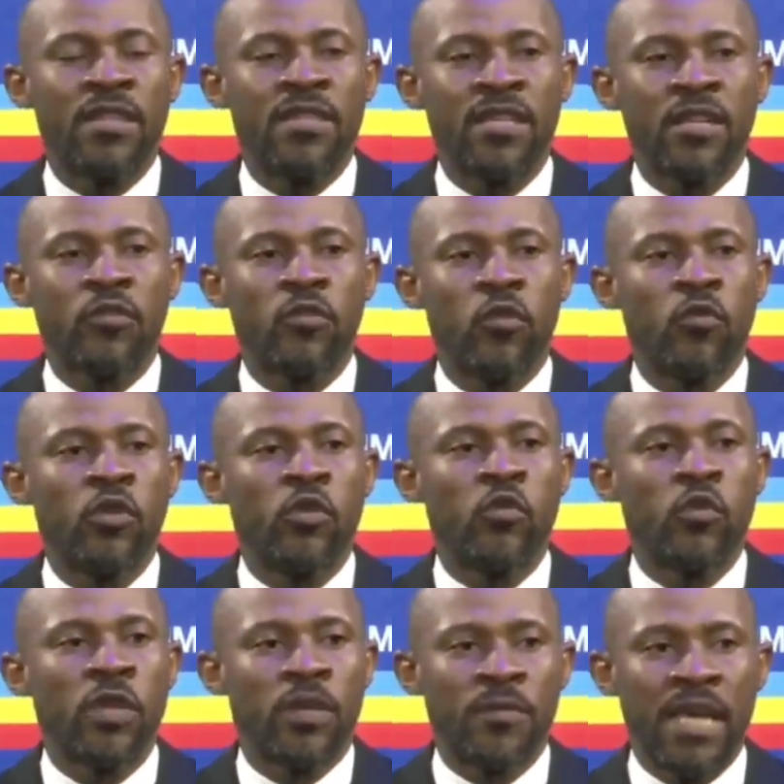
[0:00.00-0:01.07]
et dire de lui
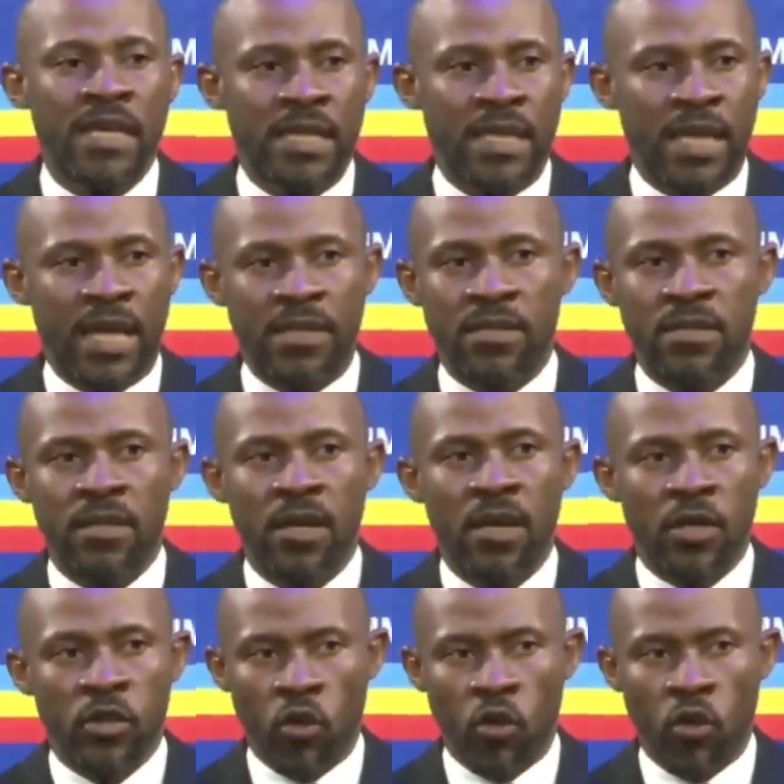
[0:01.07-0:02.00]
tous les biens qu'il a dit.